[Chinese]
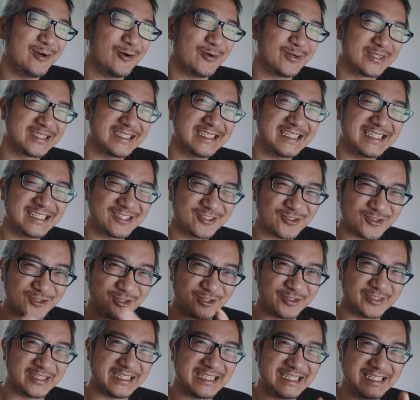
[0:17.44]
我是一个
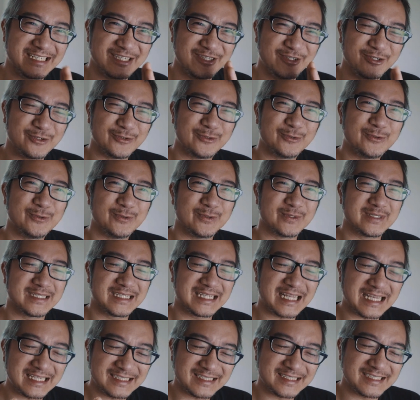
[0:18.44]
索尼的用户，
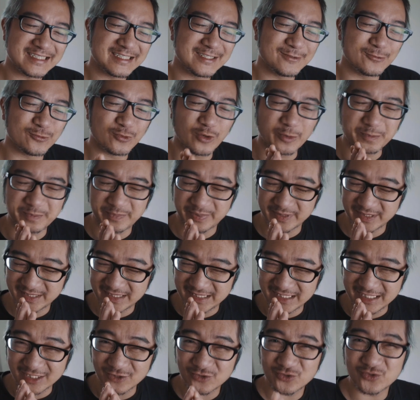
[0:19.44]
但是我不
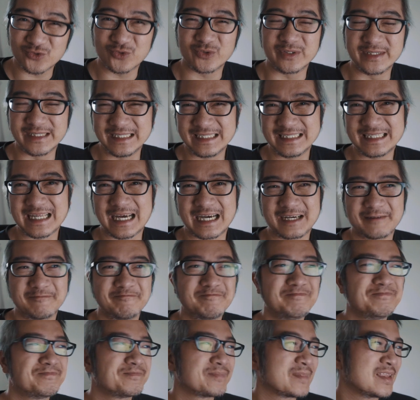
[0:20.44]
是一个索尼党。
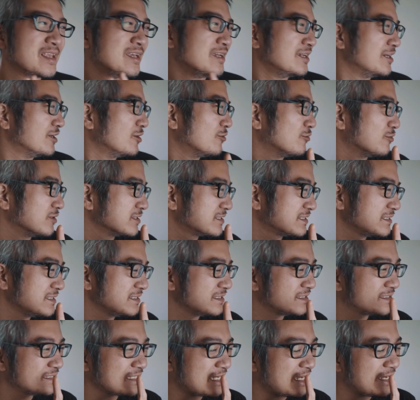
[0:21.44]
我
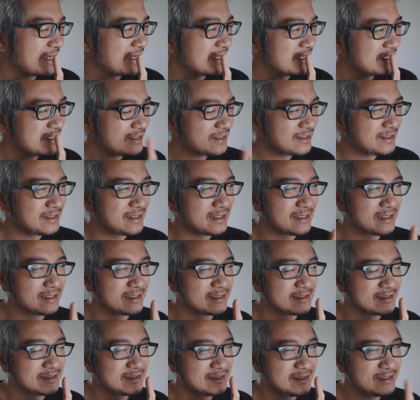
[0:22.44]
是在二
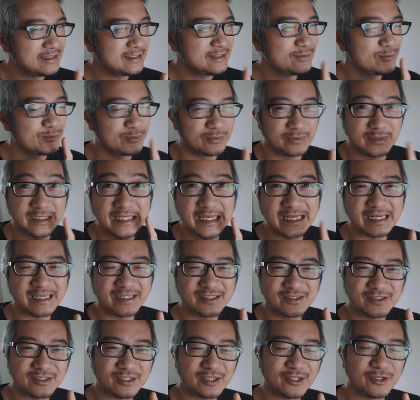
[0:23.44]
零一五年
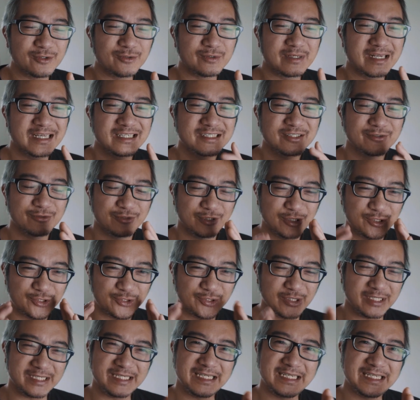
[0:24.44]
的时候，那时候就
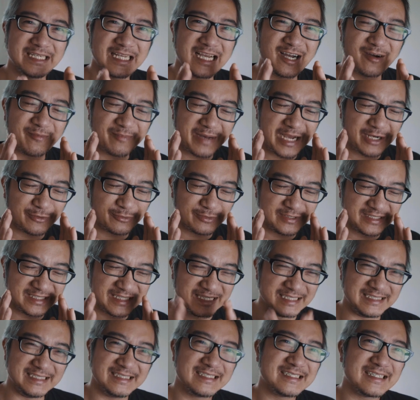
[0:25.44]
决定要买我
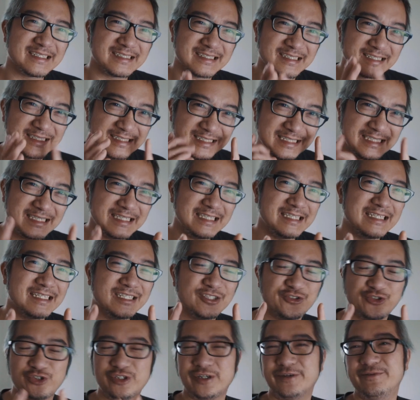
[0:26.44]
人生的第一
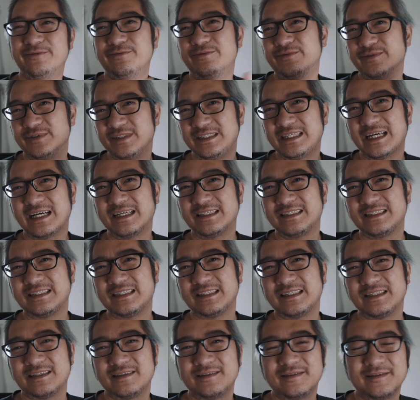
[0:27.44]
个全幅相
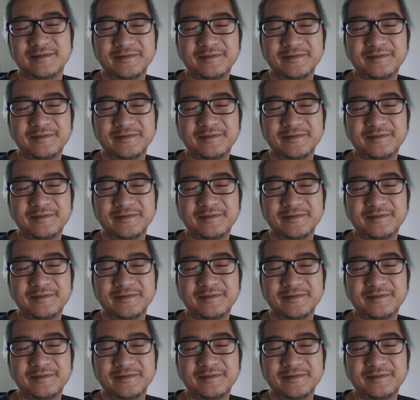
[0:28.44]
机。